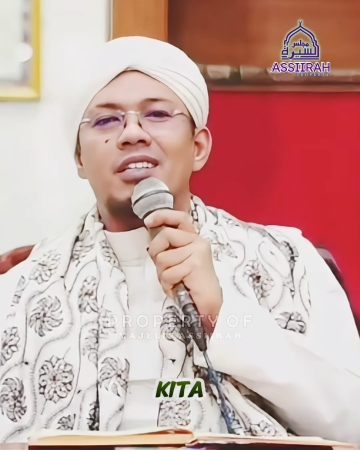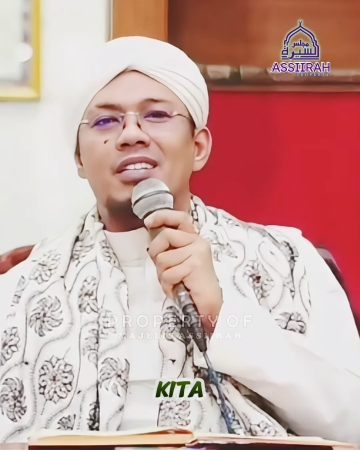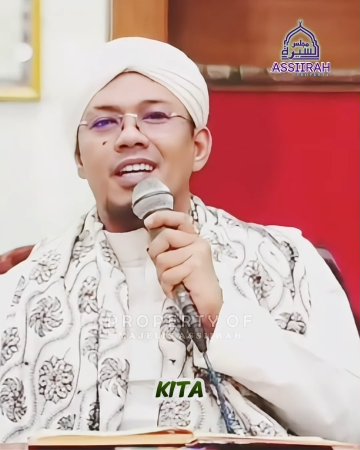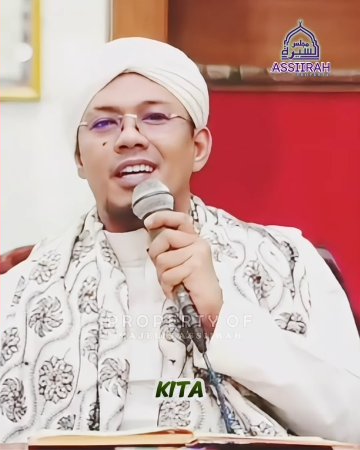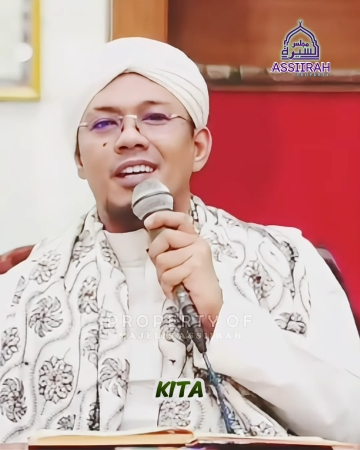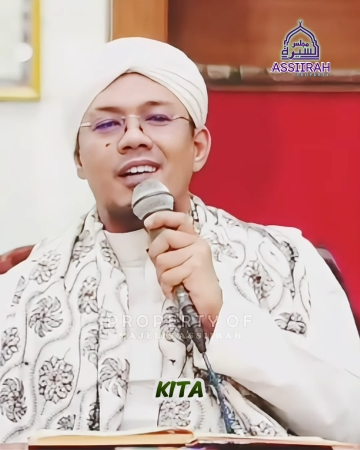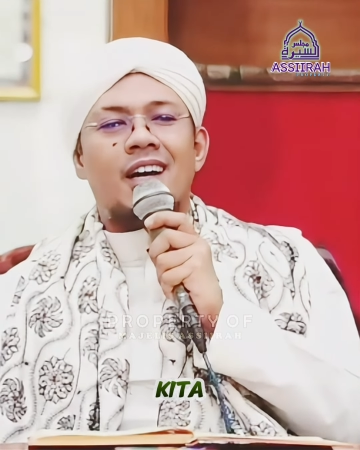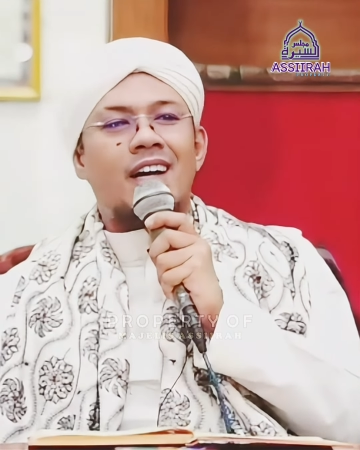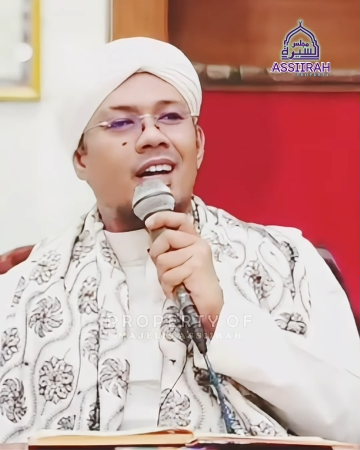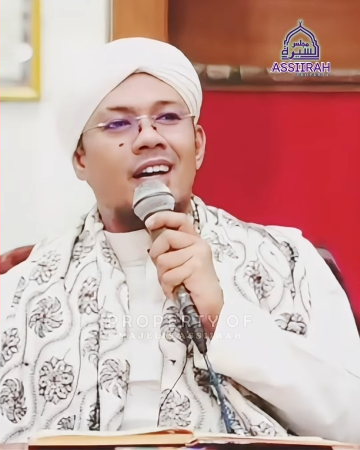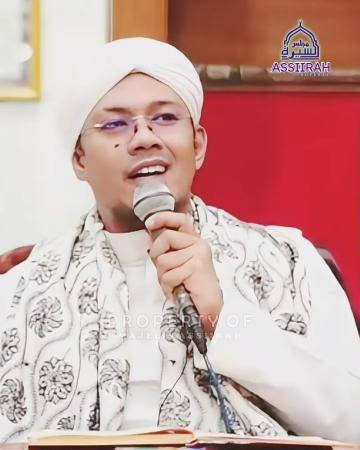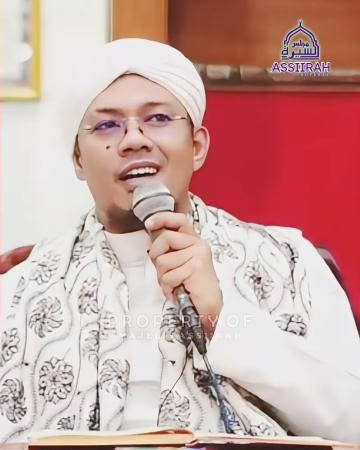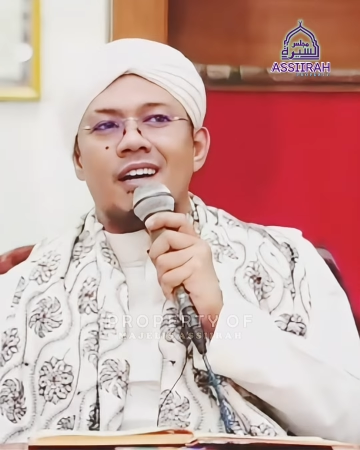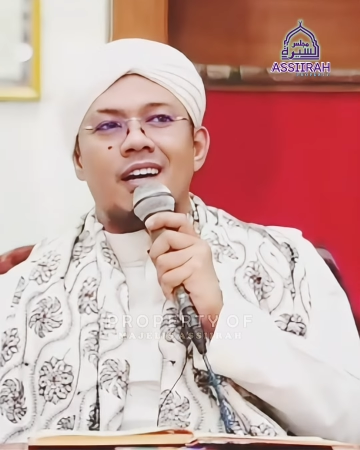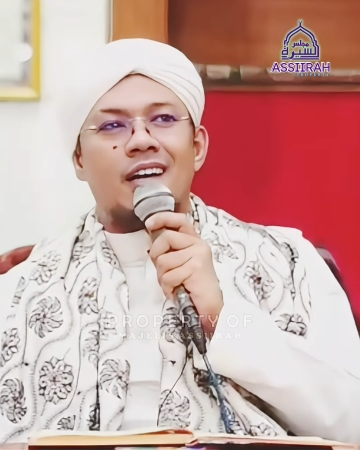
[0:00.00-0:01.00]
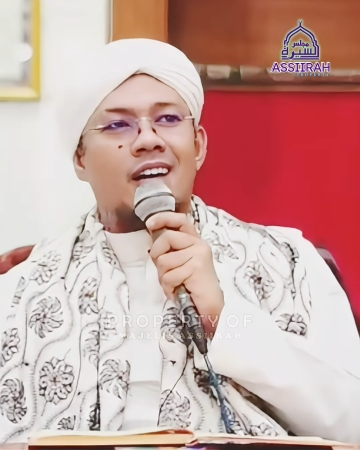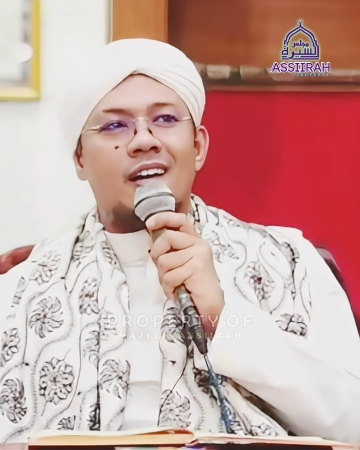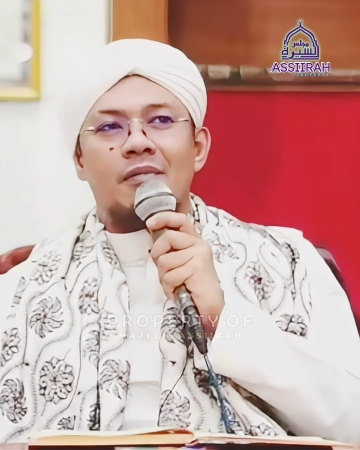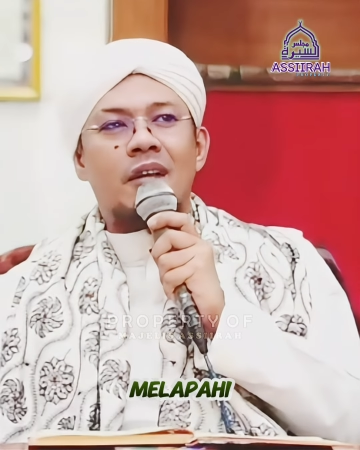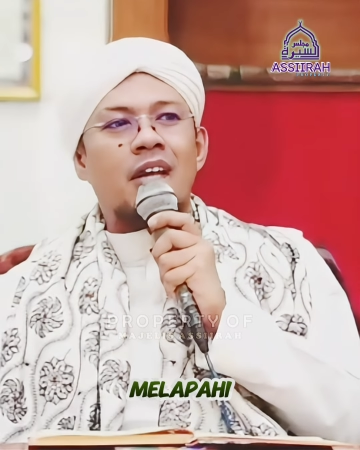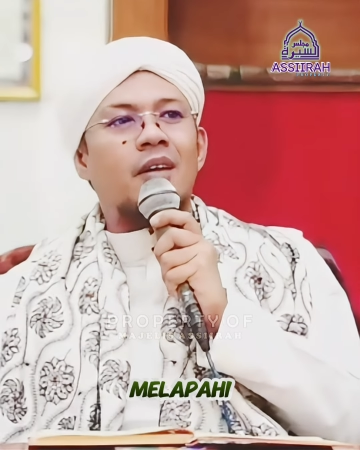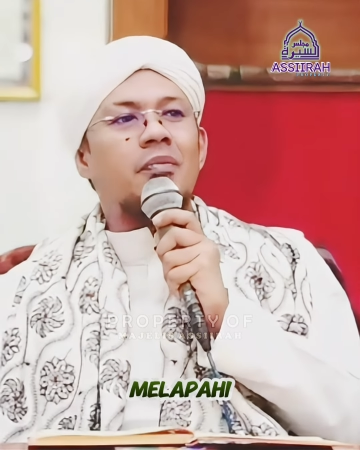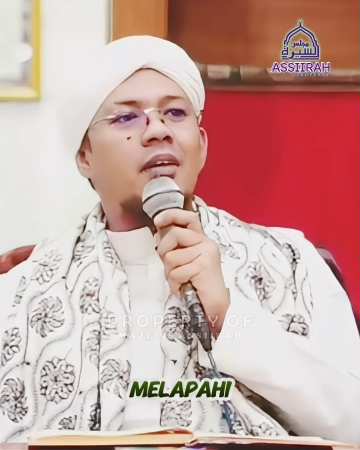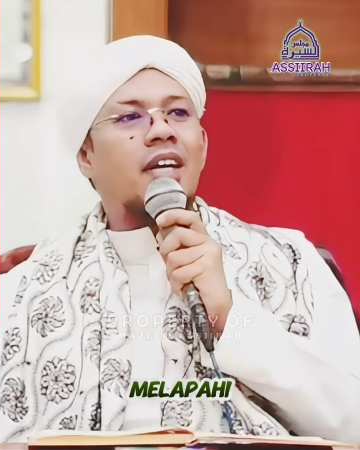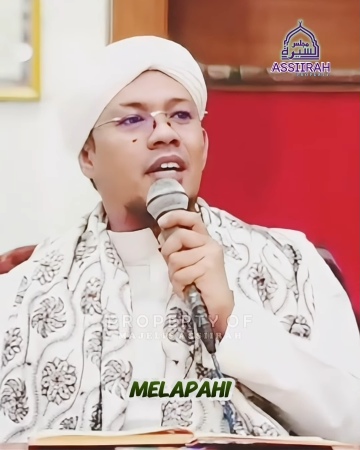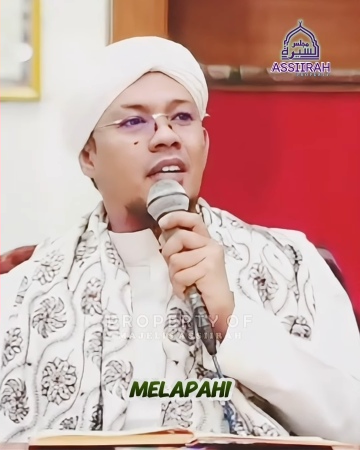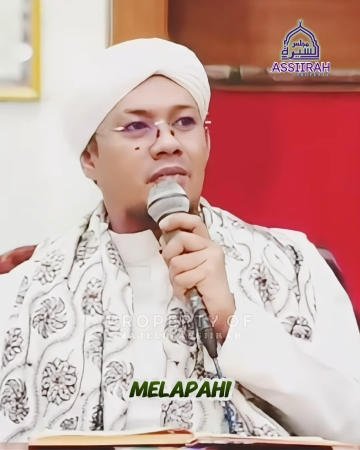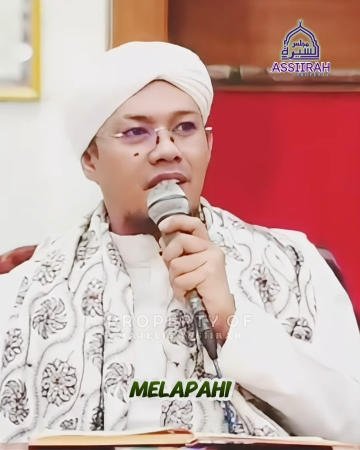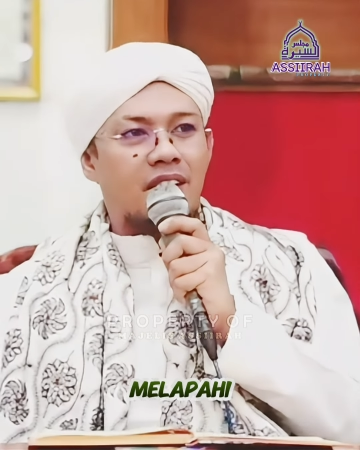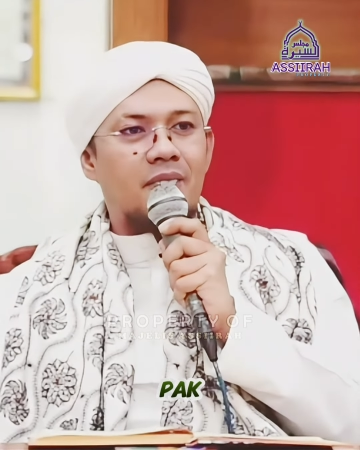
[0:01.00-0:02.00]
kita ah malah
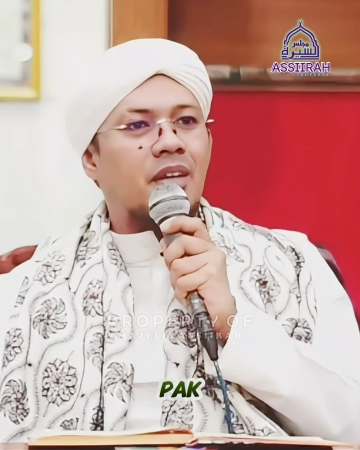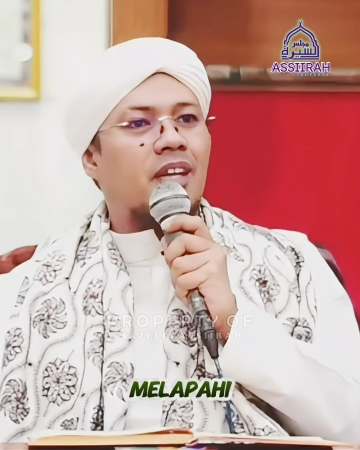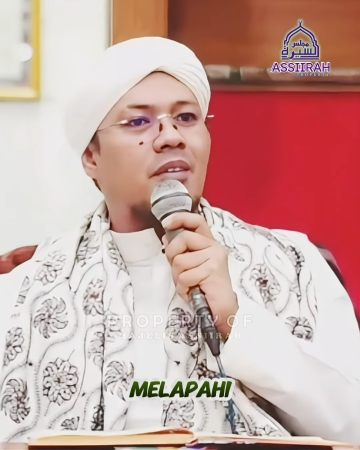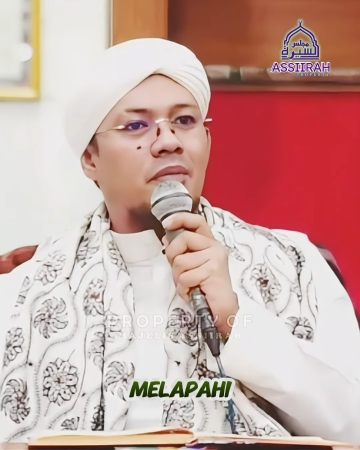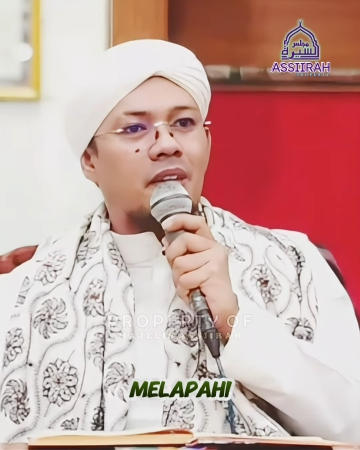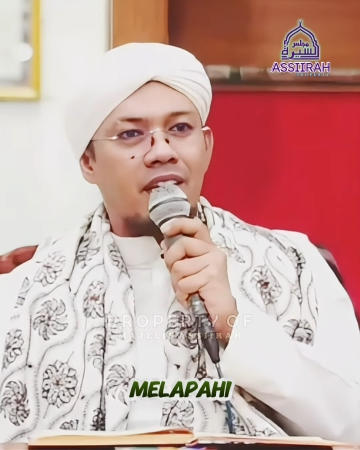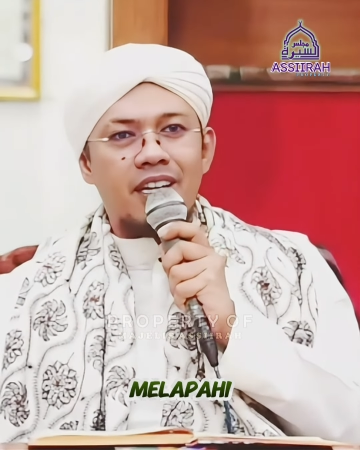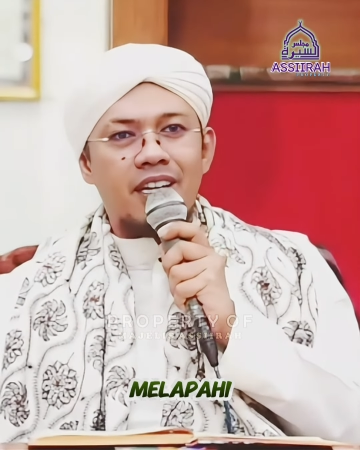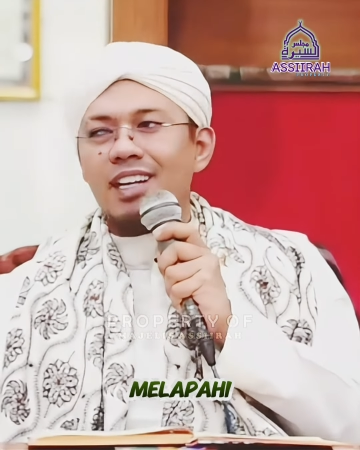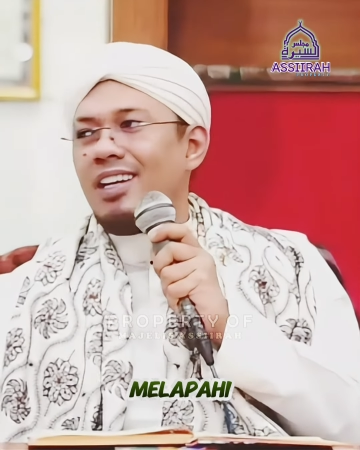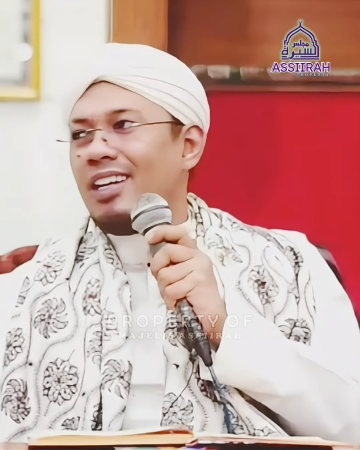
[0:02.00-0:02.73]
pahit pak malah pahit